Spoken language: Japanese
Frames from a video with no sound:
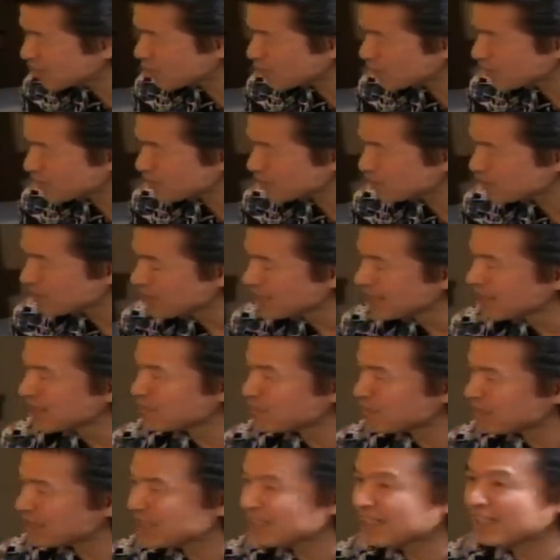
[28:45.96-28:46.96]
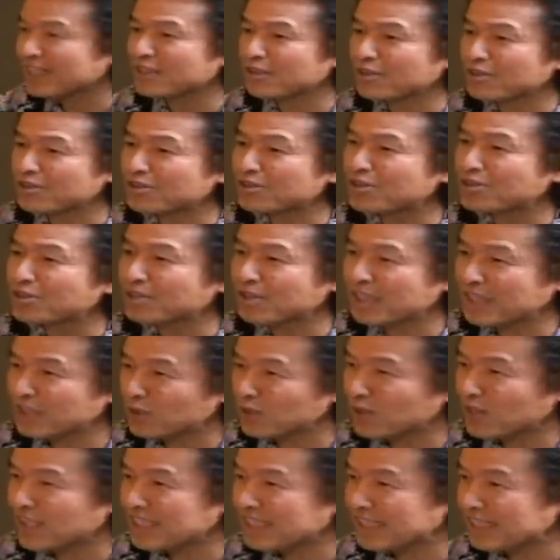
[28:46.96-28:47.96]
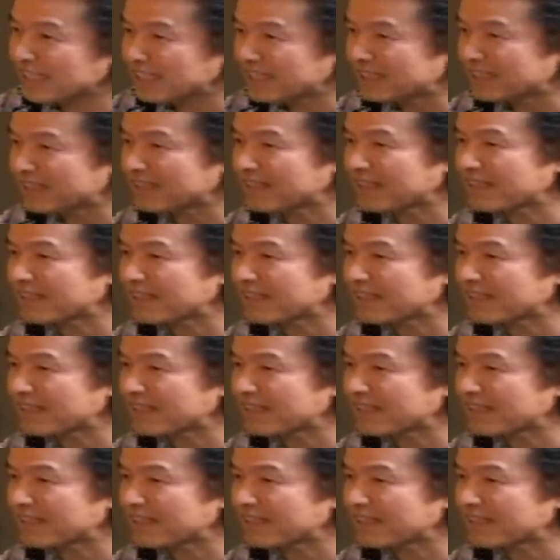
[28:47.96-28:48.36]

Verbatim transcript: ういう民間の優秀な人たちがいずれ